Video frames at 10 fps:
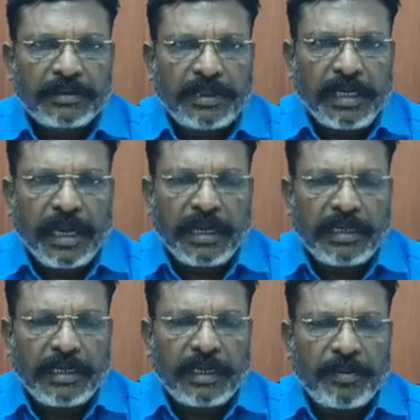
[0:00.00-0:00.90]
சரியாக
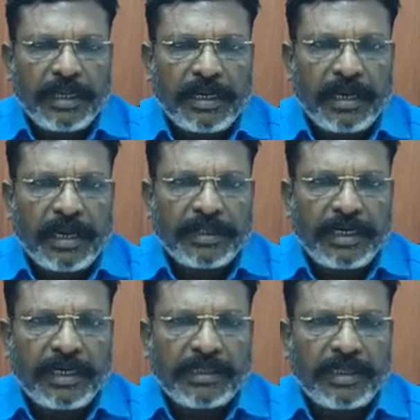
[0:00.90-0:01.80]
இரண்டு மணிக்கெல்லாம் அந்த
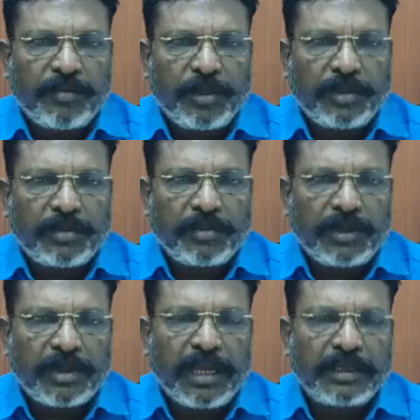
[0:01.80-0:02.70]
நிகழ்ச்சியை
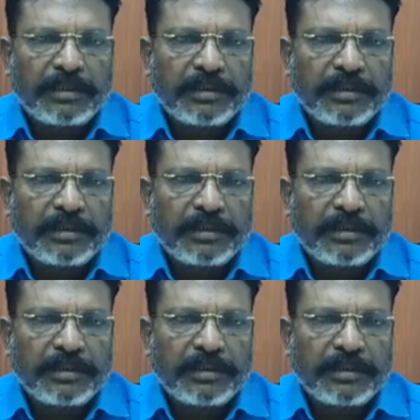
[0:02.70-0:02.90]
முடித்துக்கொண்டு நான்